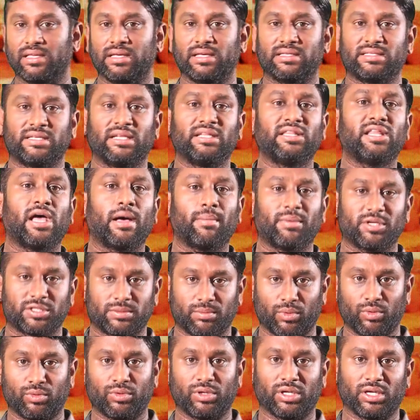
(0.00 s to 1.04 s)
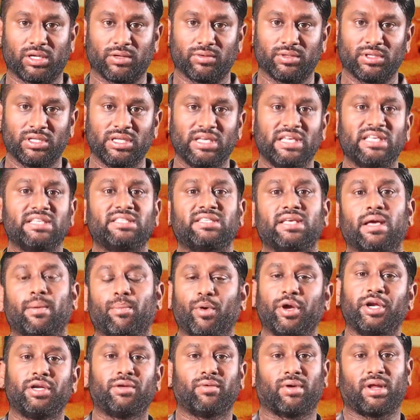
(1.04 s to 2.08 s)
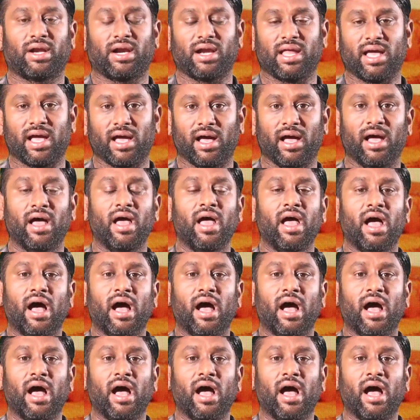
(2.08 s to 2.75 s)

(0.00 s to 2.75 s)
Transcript: அந்த செந்தாமஸ் மவுண்டுக்கு வந்து ஈஸியாக போயிட்டு வரலாம்